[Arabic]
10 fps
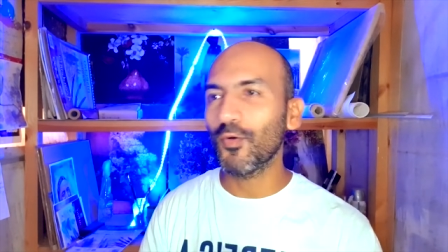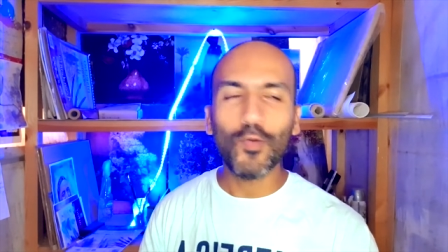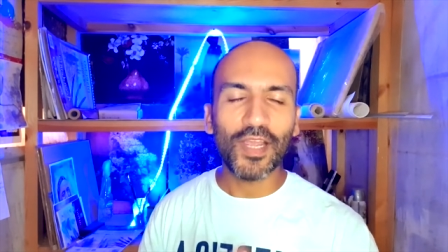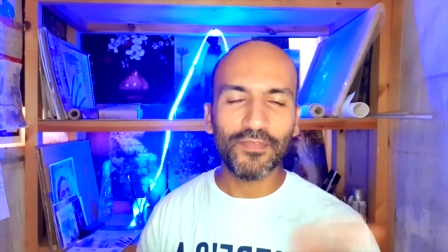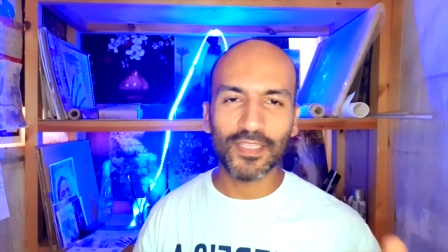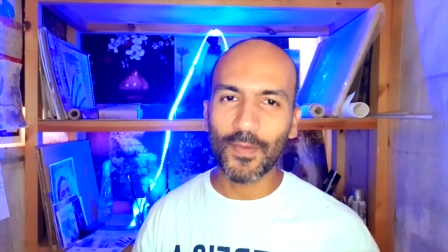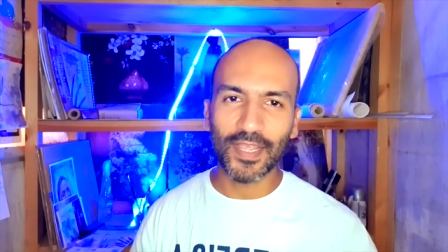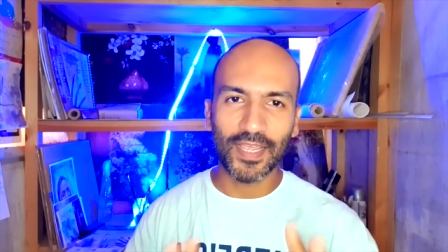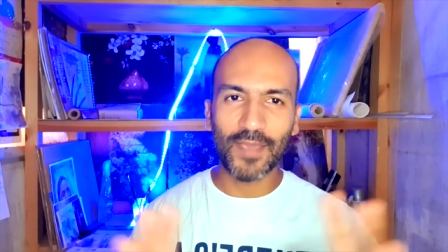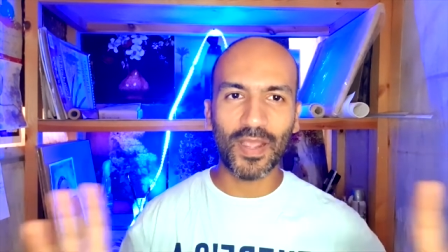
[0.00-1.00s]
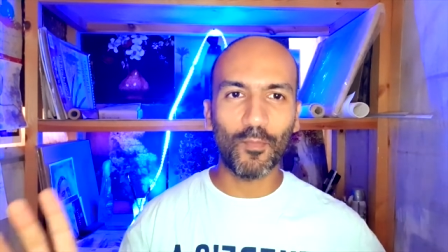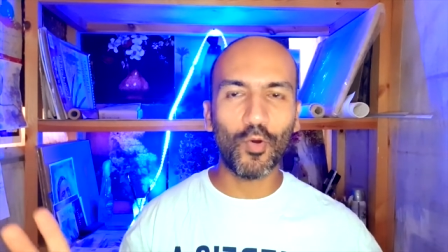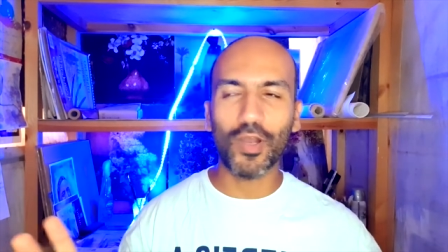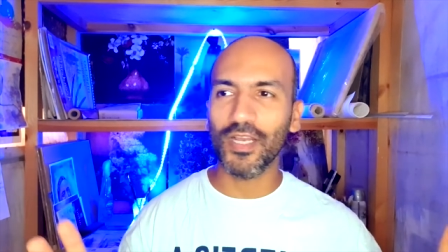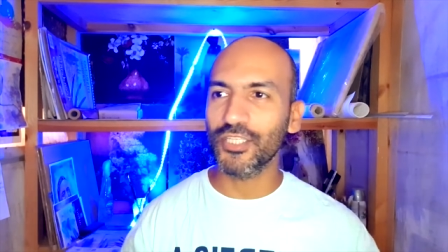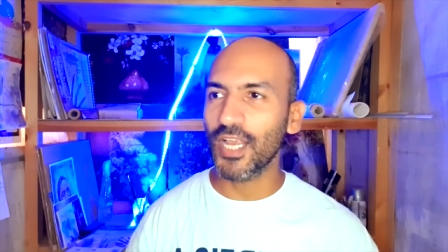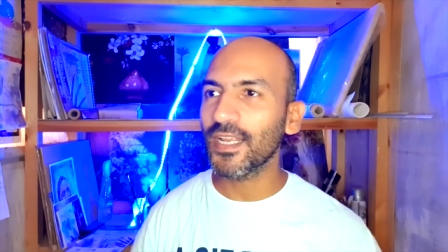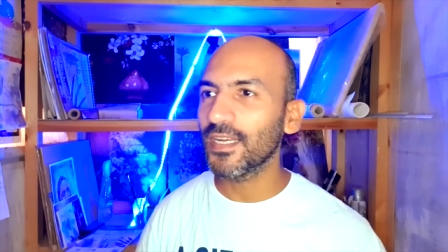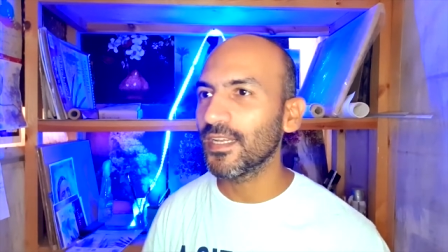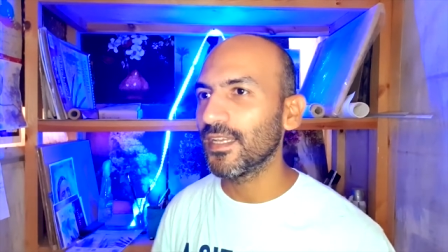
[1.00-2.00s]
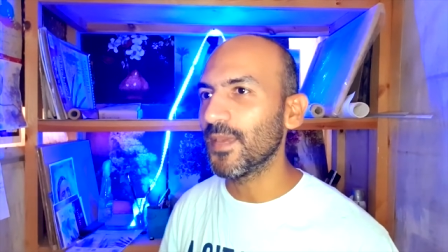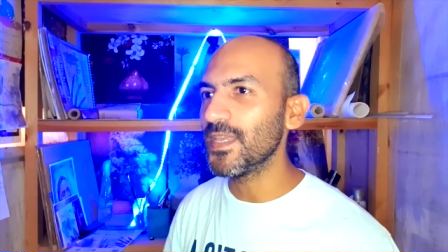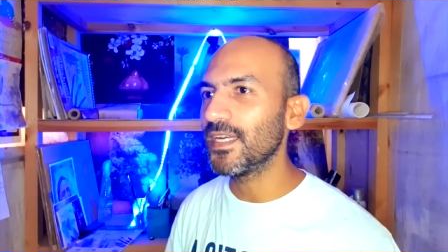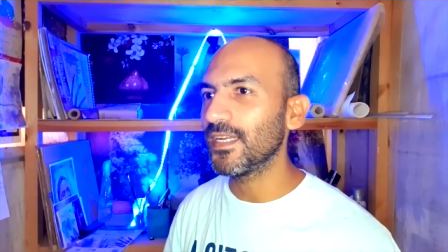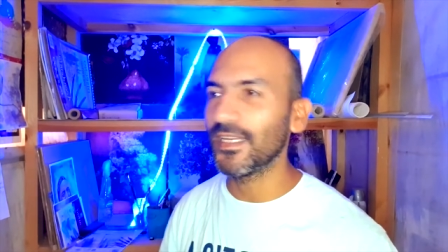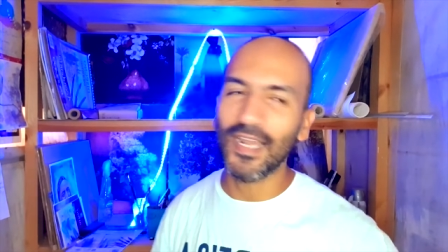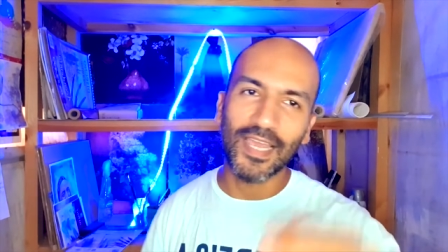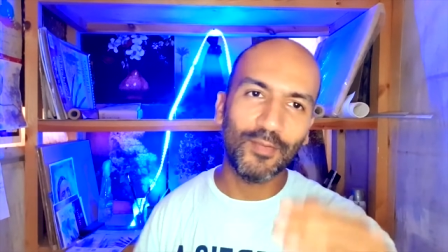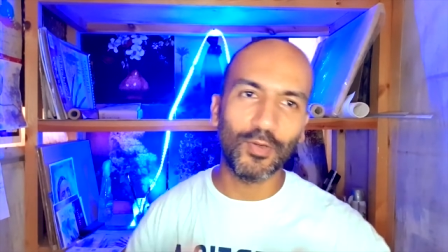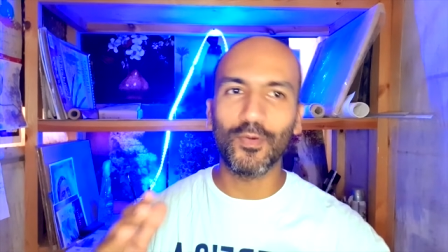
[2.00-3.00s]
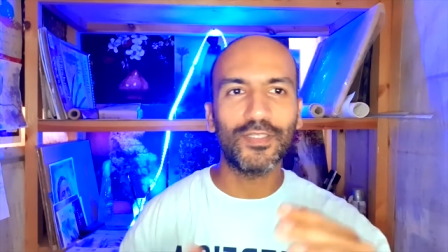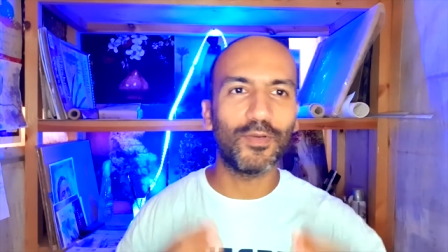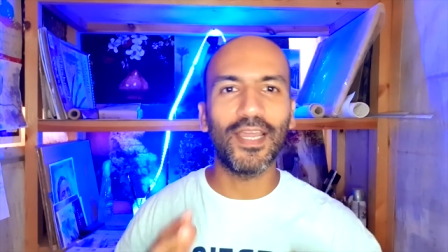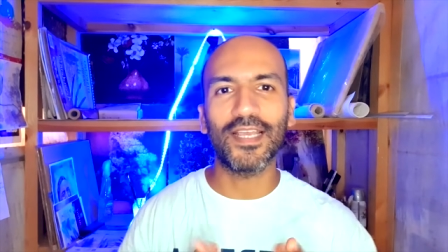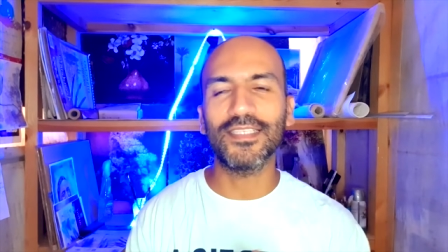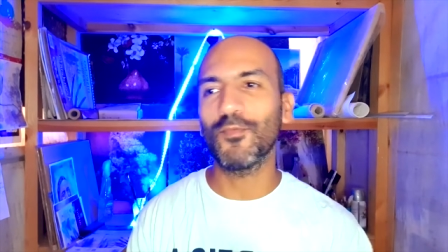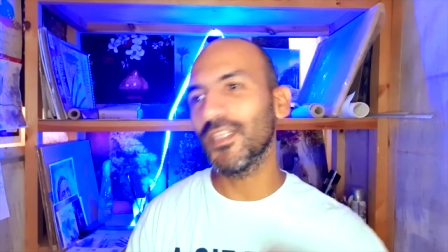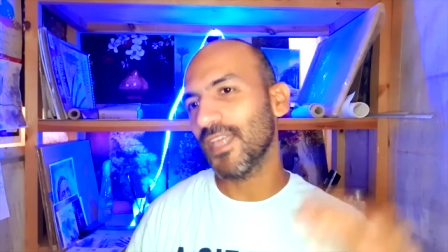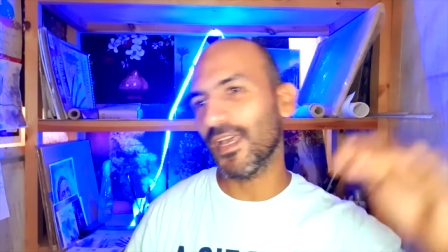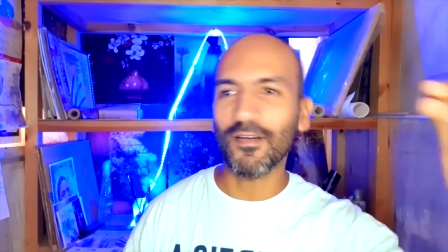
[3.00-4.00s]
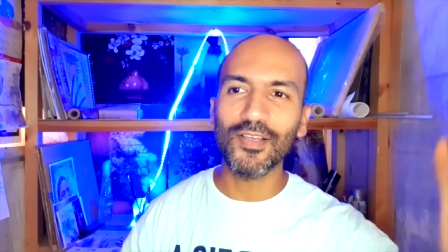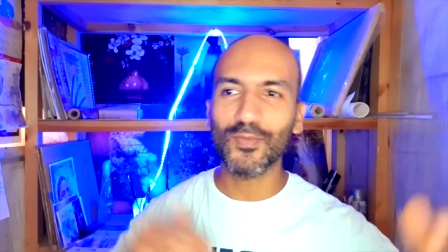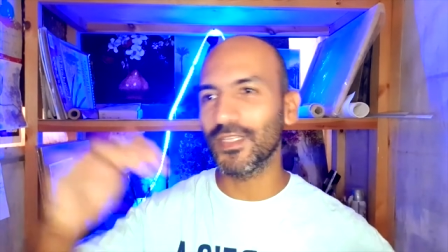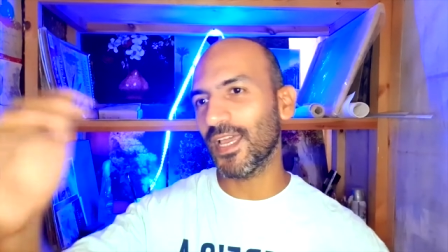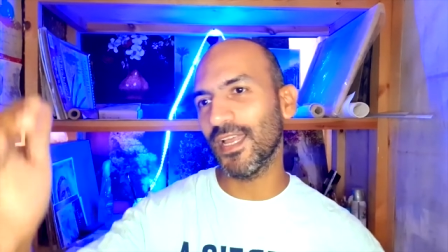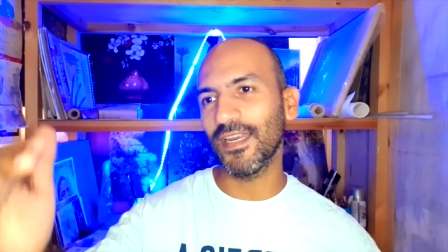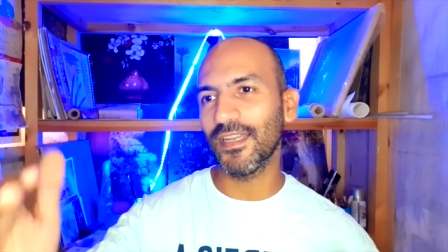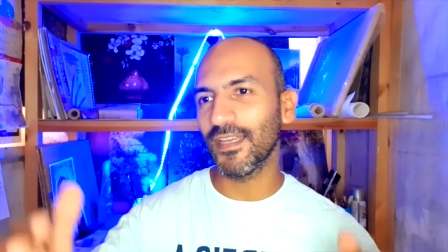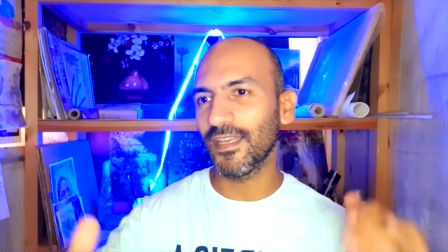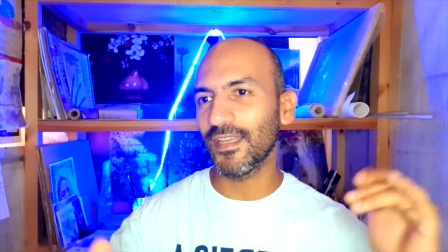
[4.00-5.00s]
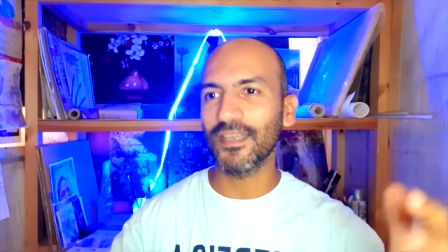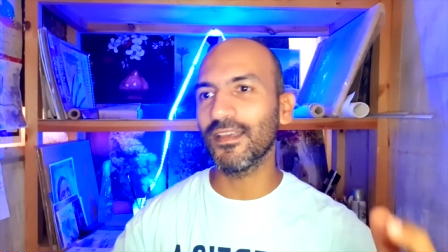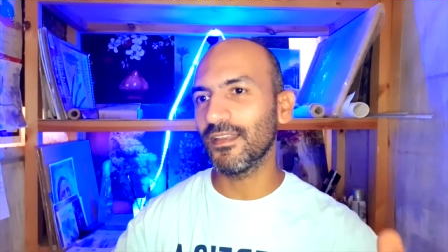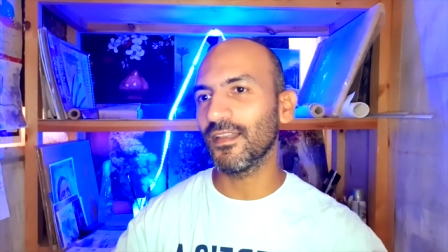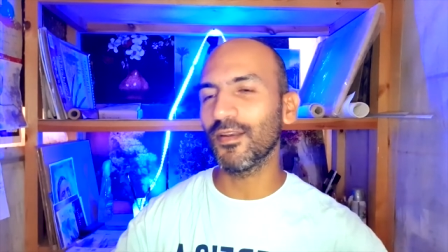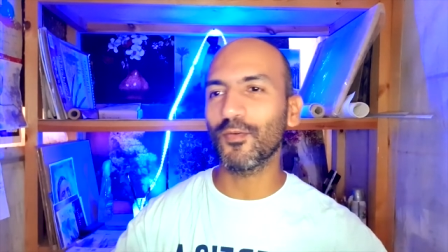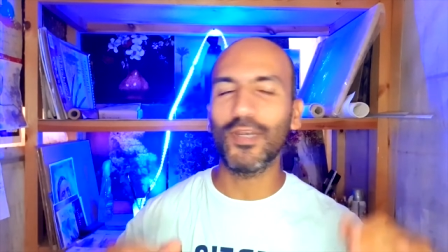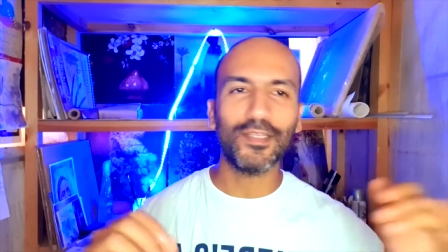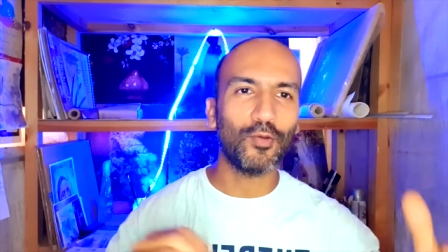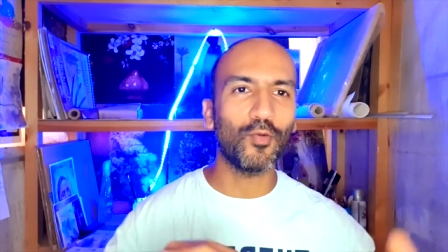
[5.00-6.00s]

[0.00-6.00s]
كل واحد فينا طبعا كان جايب مجموع شكل جميل اللي عالي واللي واطي واللي هكذا واللي دخل خاص واللي دخل آه، الكليات